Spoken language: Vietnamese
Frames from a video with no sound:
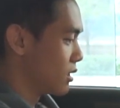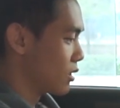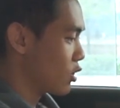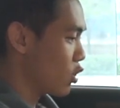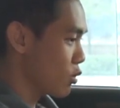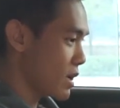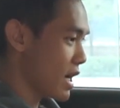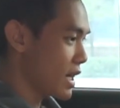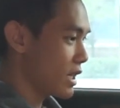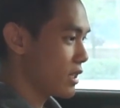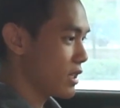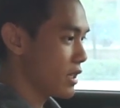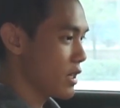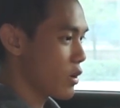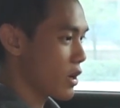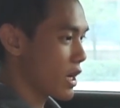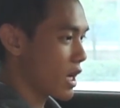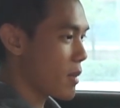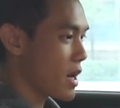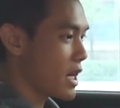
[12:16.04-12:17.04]
cụm này thì
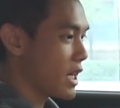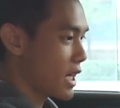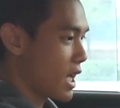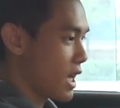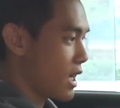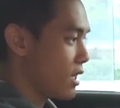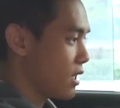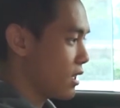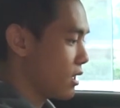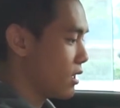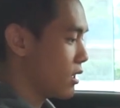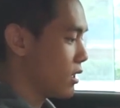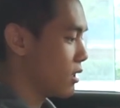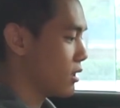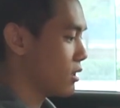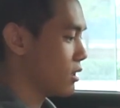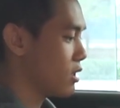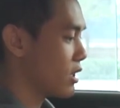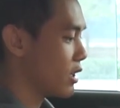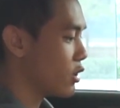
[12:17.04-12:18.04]
điều khiển cái màn hình này
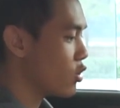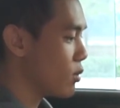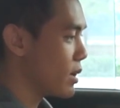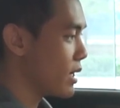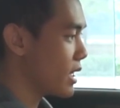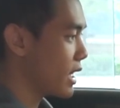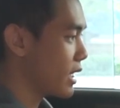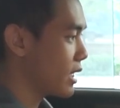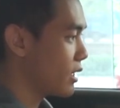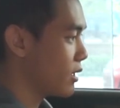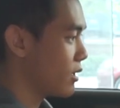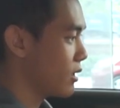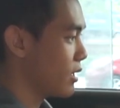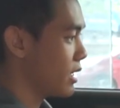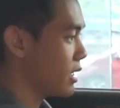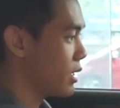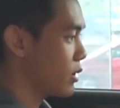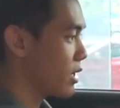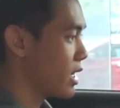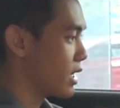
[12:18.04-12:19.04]
còn cái cụm bên này
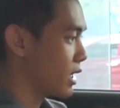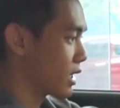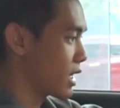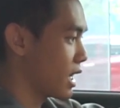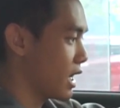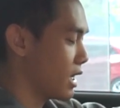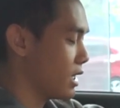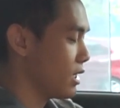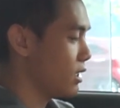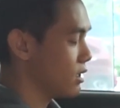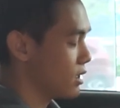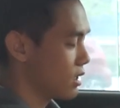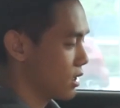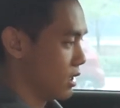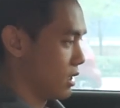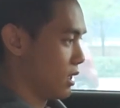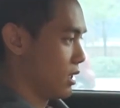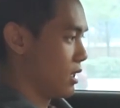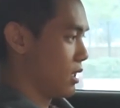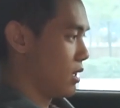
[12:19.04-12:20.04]
lại điều khiển cái
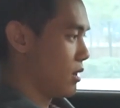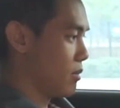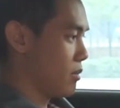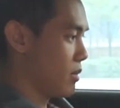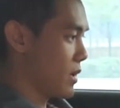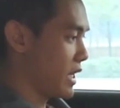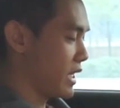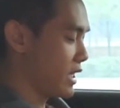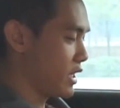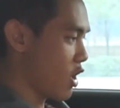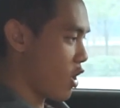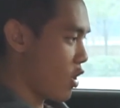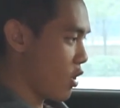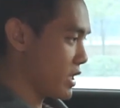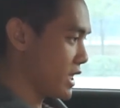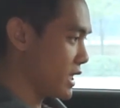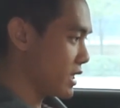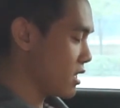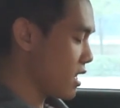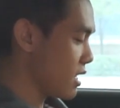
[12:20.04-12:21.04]
màn hình nhỏ
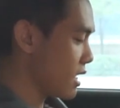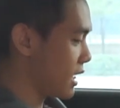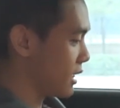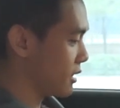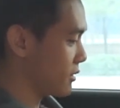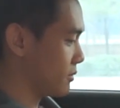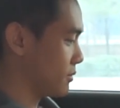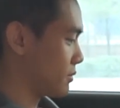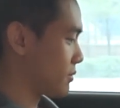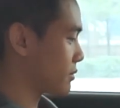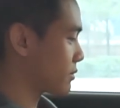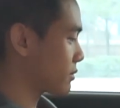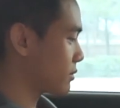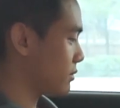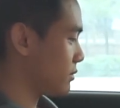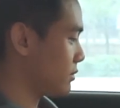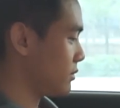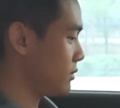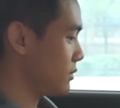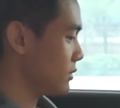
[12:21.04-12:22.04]
ở chính giữa này
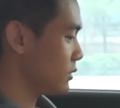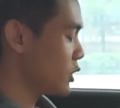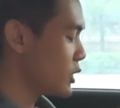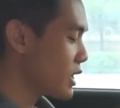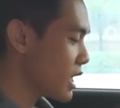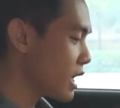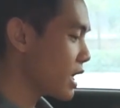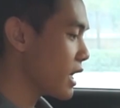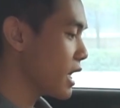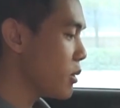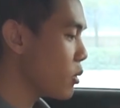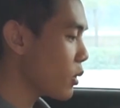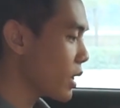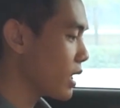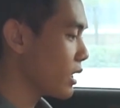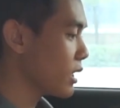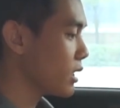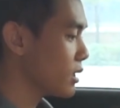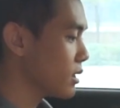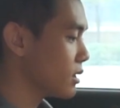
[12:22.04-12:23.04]
tuy nhiên là đấy là một
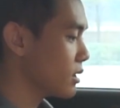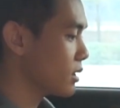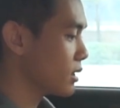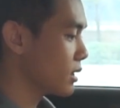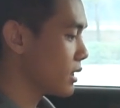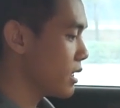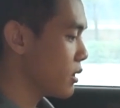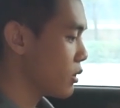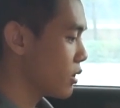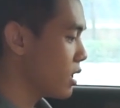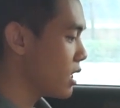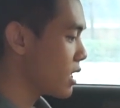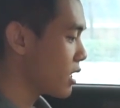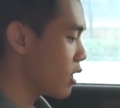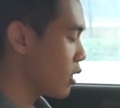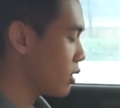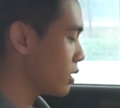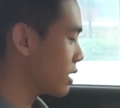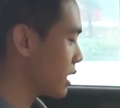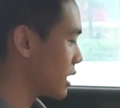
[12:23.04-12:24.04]
cái, cái cái điều nó hơi
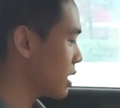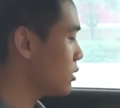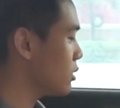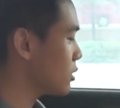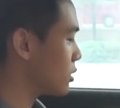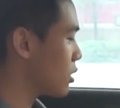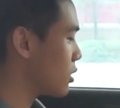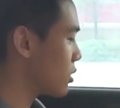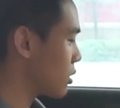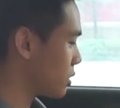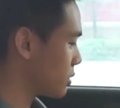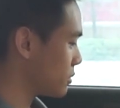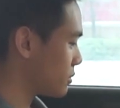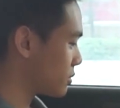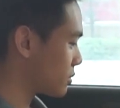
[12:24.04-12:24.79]
khó tính của tôi thôi